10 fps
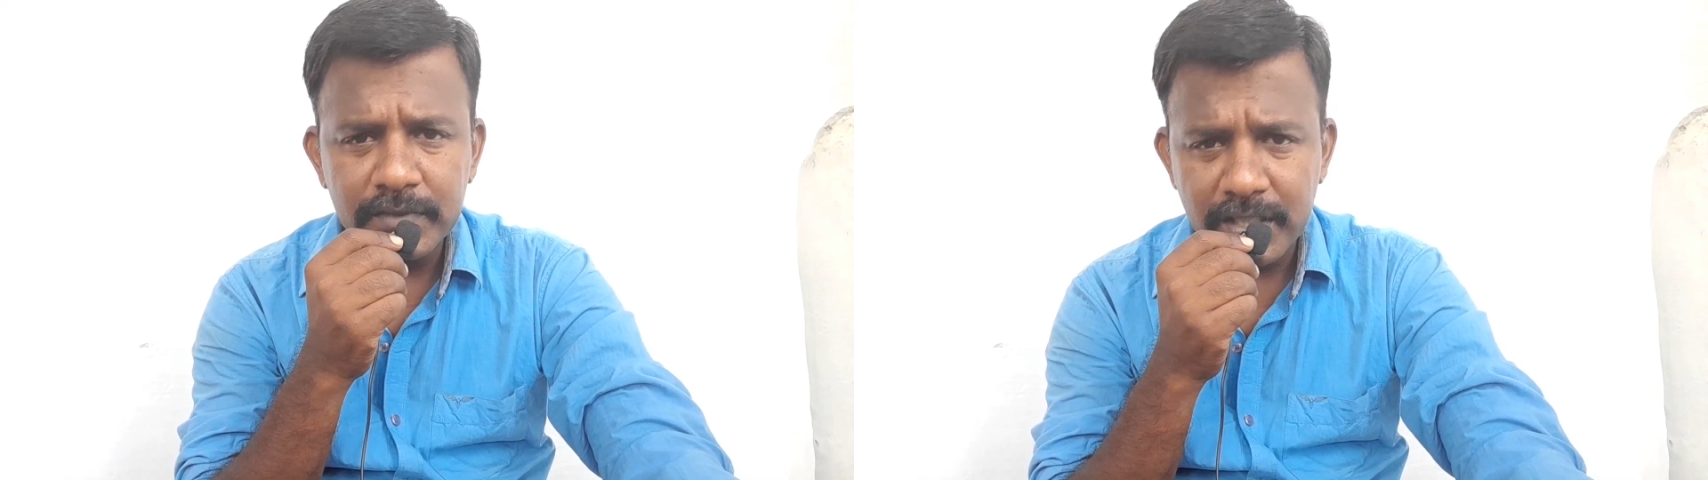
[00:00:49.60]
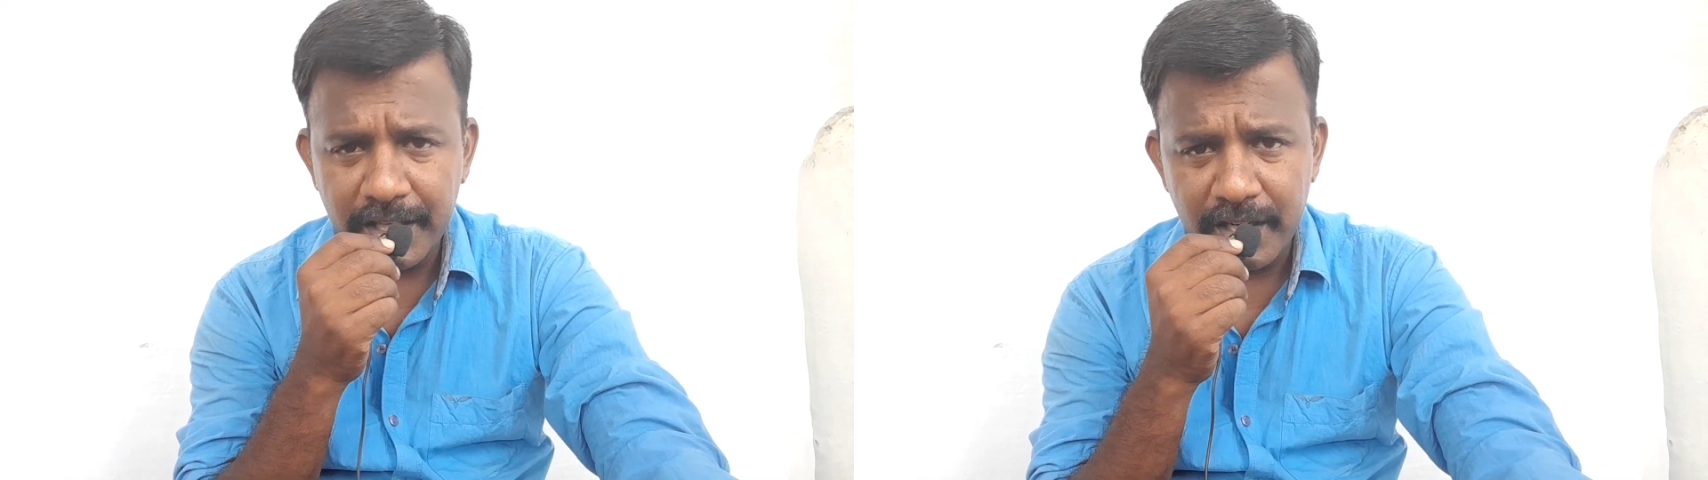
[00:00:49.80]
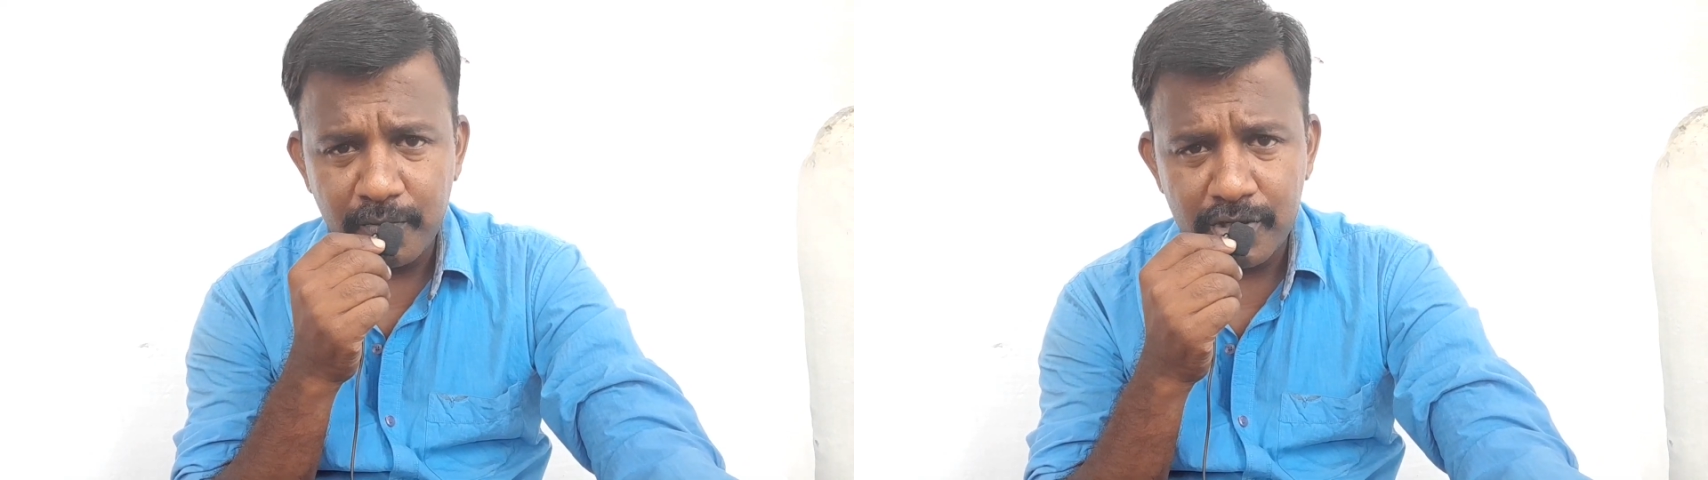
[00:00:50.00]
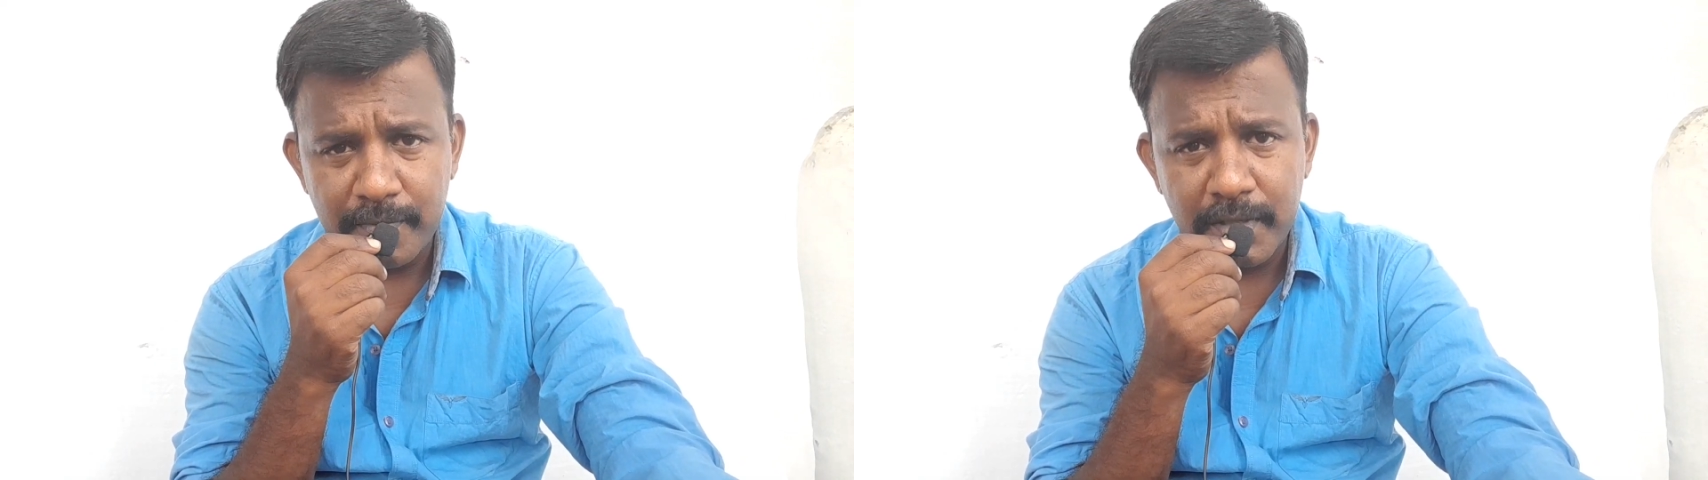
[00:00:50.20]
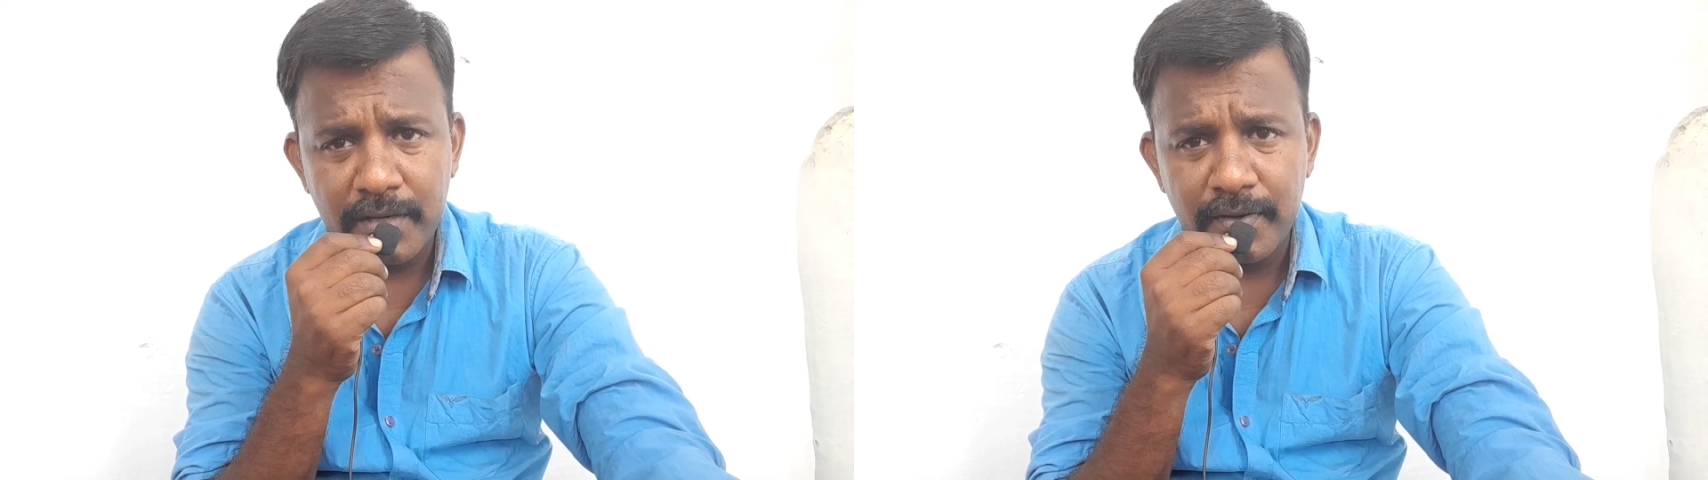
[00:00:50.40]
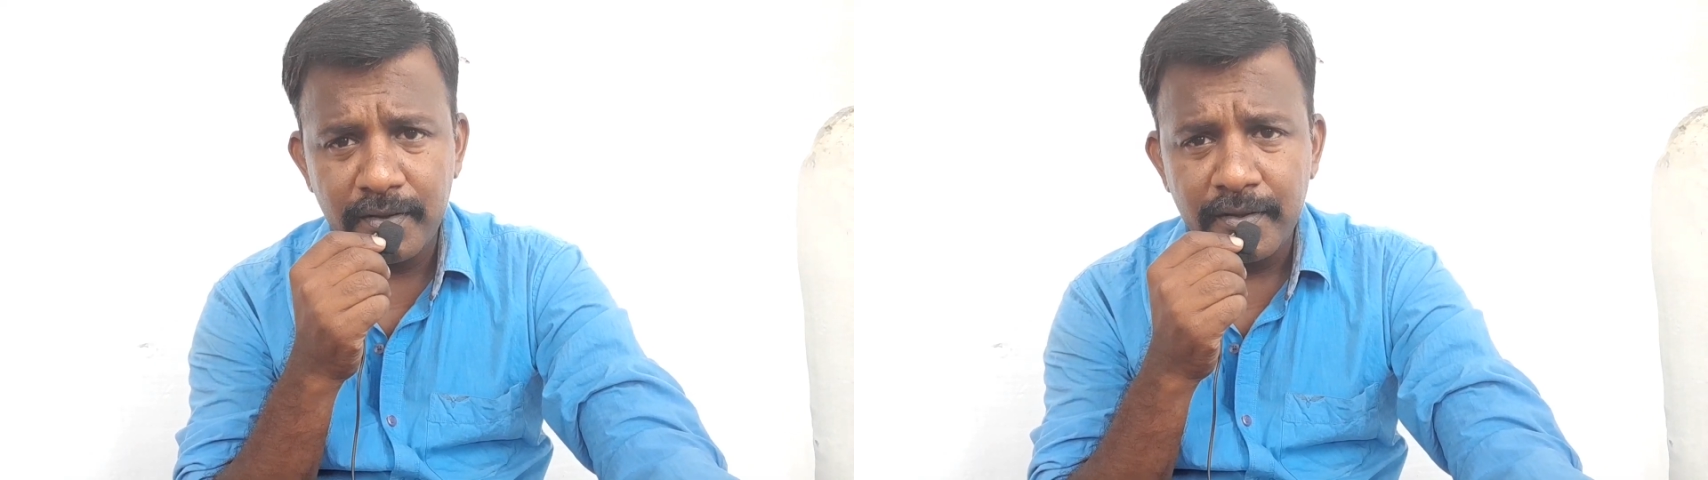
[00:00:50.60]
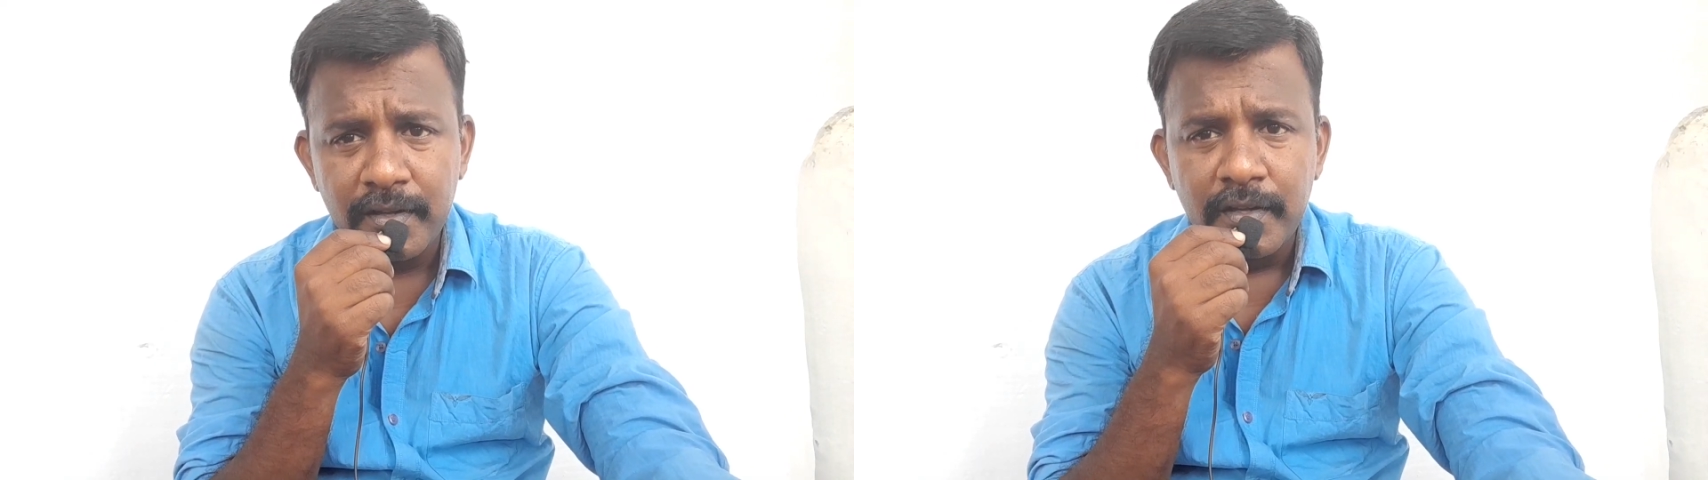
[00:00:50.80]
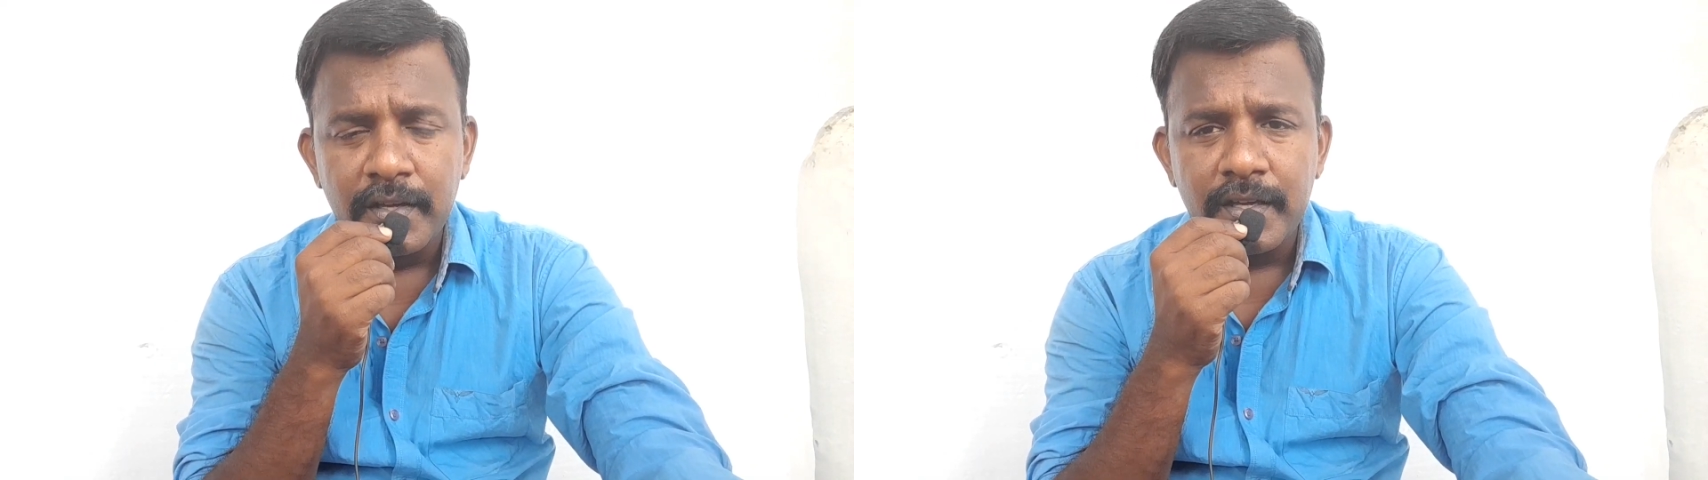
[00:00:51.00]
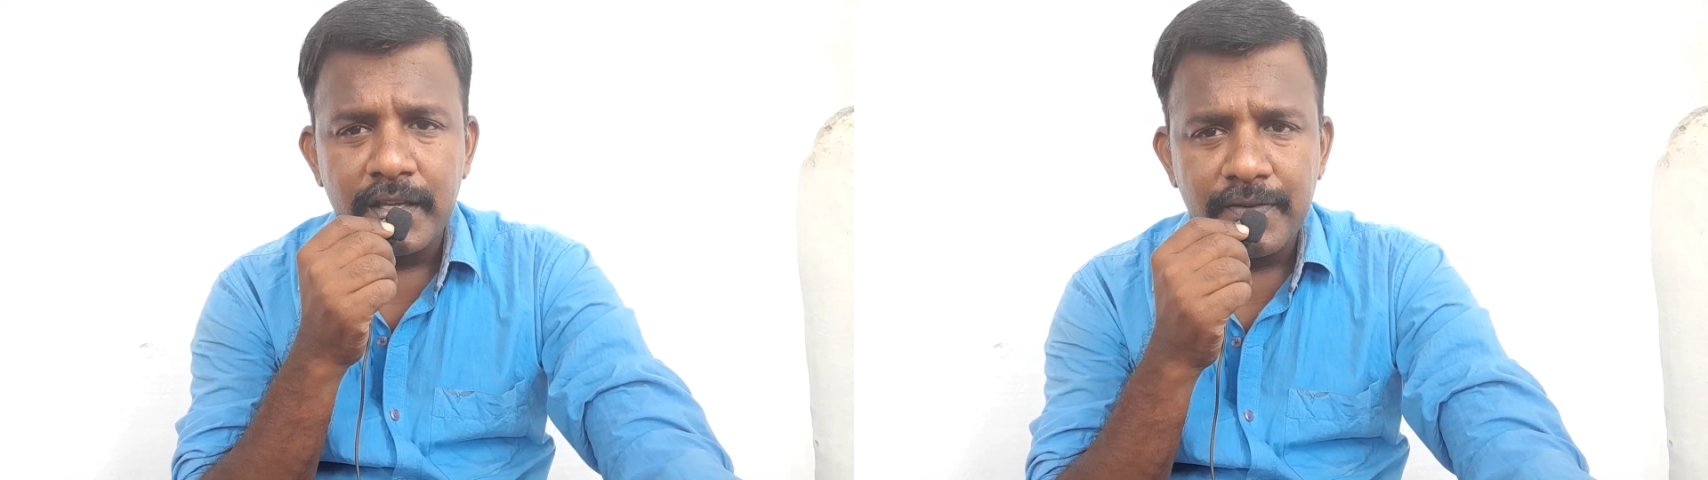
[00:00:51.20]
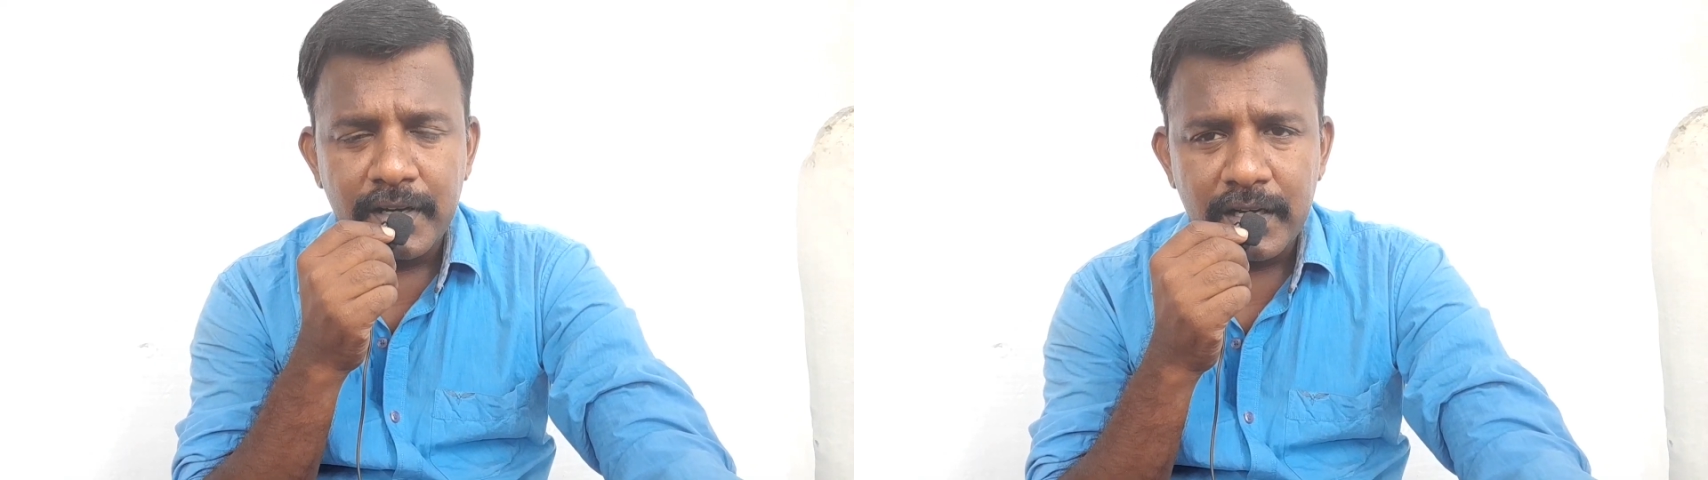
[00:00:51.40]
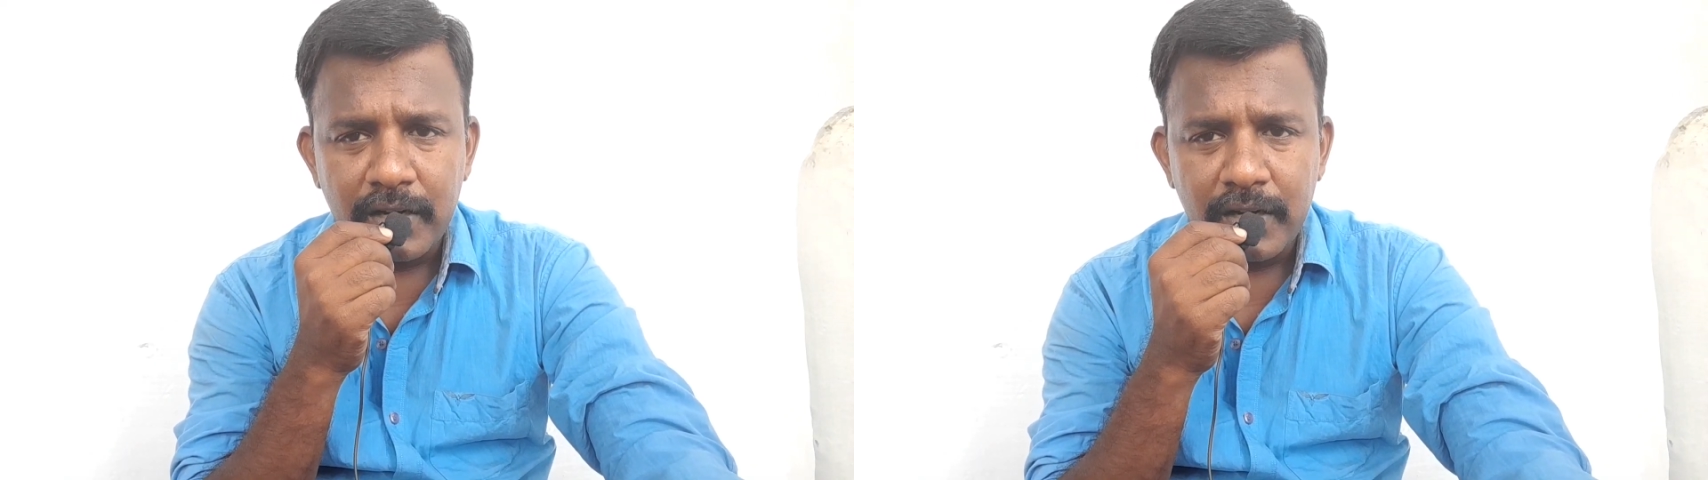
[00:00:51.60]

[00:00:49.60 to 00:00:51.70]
தேர்தல் முடிஞ்ச பிறகு இவங்க